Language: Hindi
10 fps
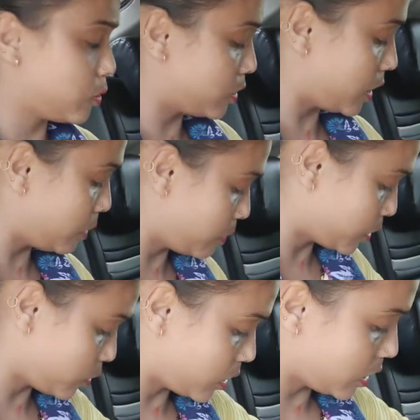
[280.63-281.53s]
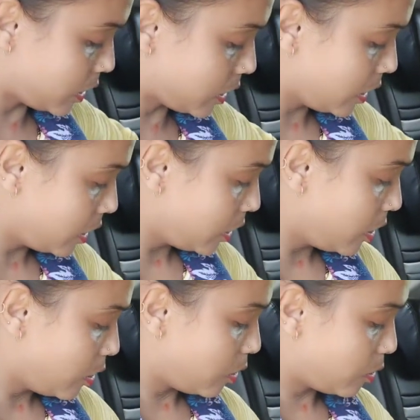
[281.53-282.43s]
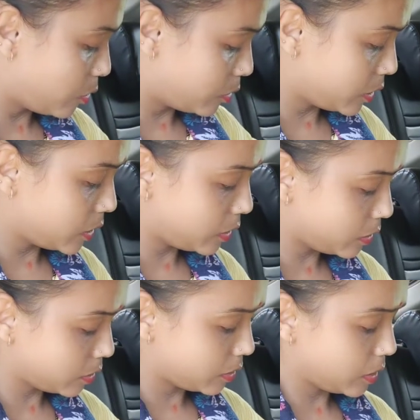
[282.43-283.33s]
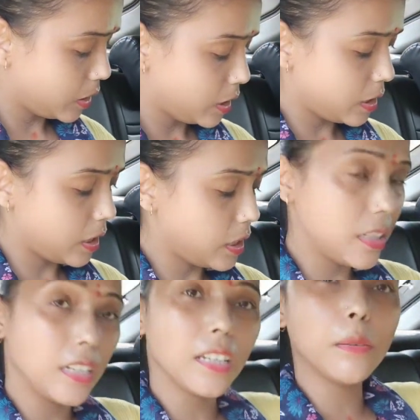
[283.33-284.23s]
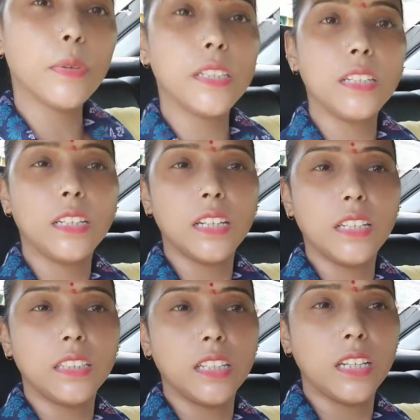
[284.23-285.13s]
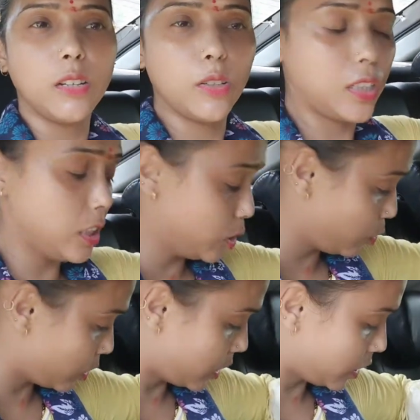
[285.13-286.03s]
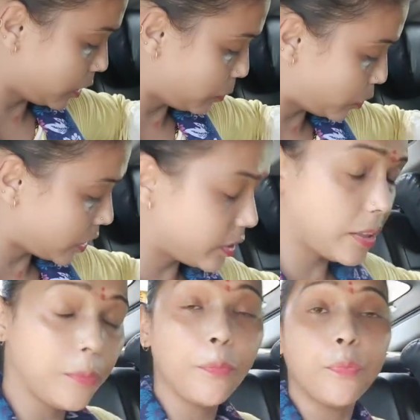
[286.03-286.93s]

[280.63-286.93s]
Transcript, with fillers: और सेब बच्चों के लिए और ये लिए है मंदिर के लिए तेल और घी जो कि ख़त्म हो रहा था